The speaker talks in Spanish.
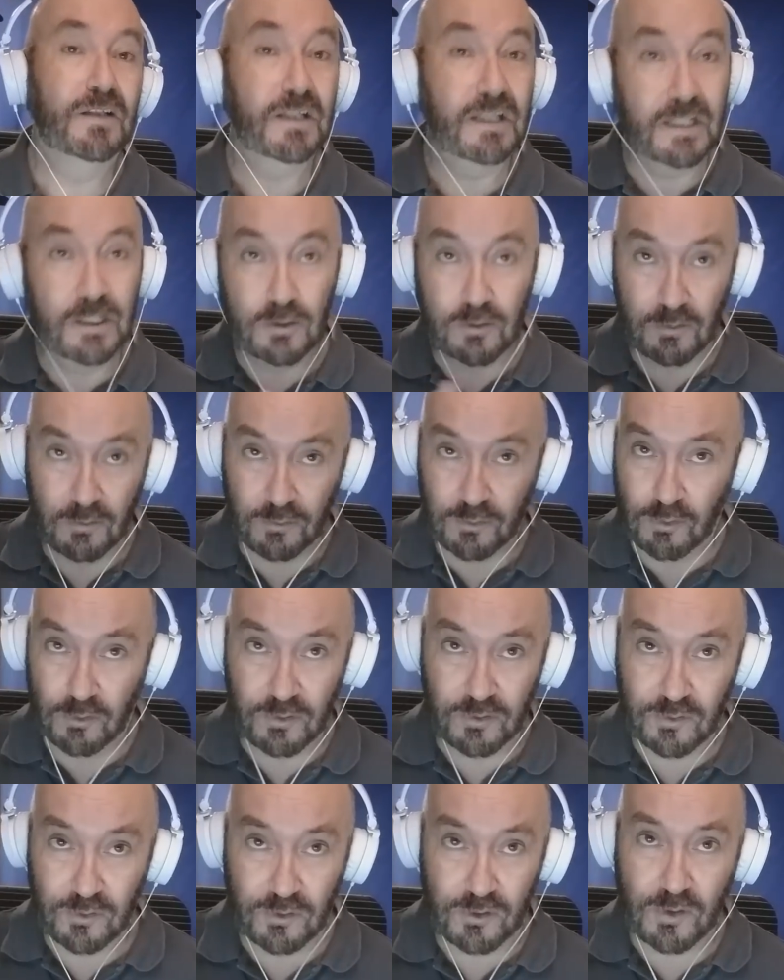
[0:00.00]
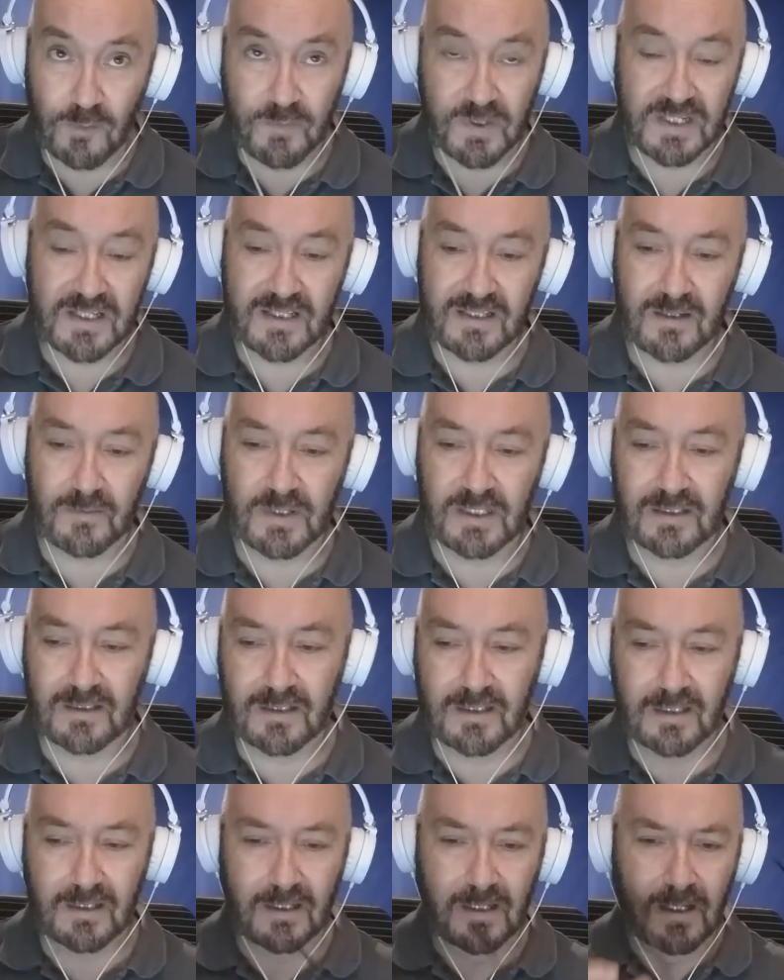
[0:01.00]
y no, no son
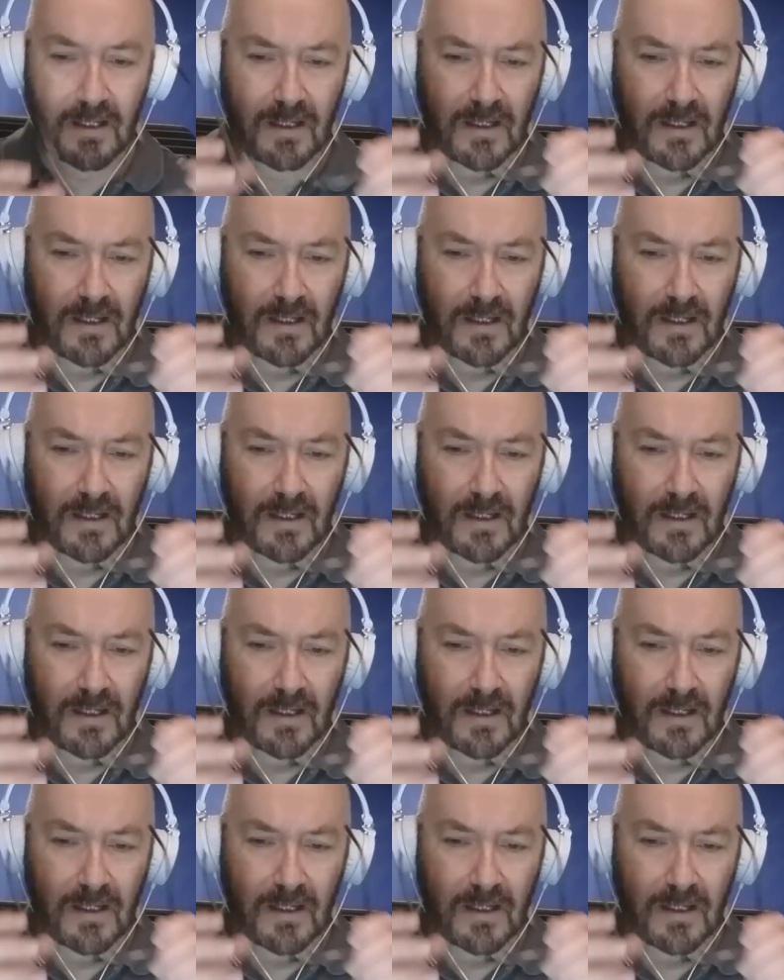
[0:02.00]
precisamente